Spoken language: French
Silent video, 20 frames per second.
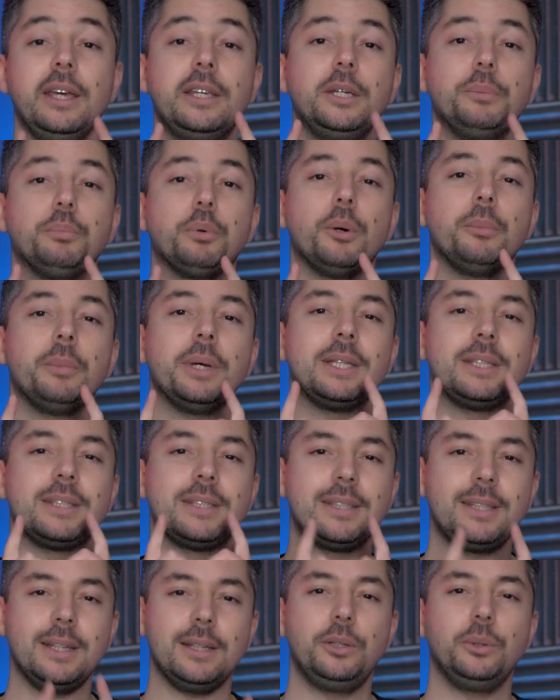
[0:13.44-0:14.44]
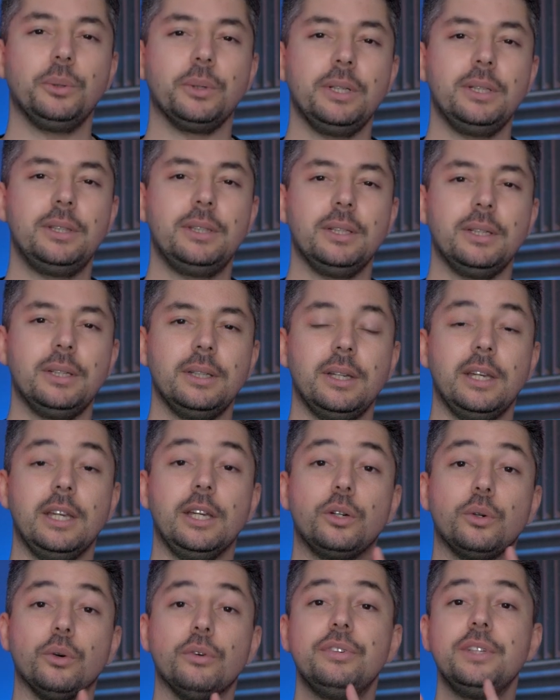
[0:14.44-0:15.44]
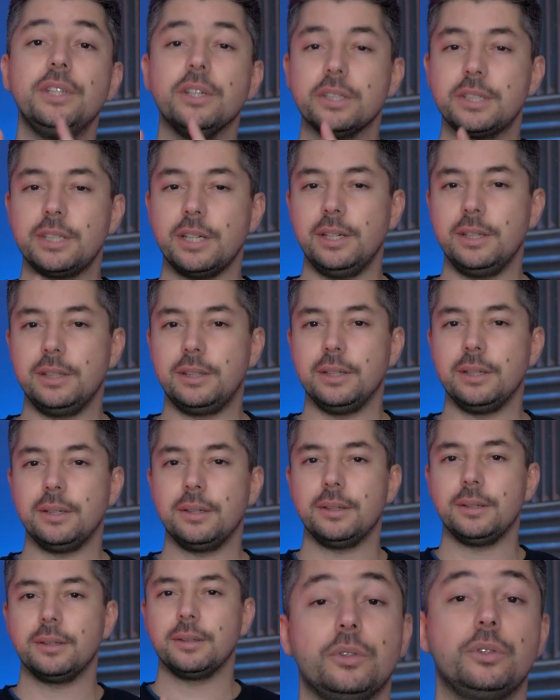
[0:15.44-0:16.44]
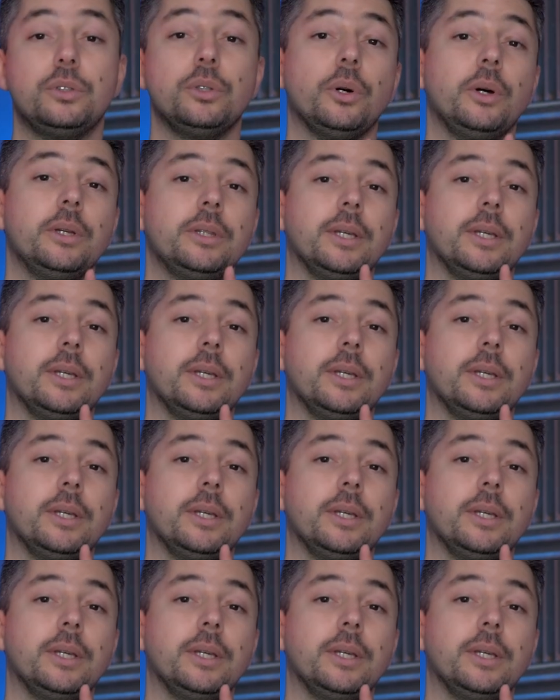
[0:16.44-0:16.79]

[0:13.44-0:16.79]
et qui promettent sécurité et confidentialité sur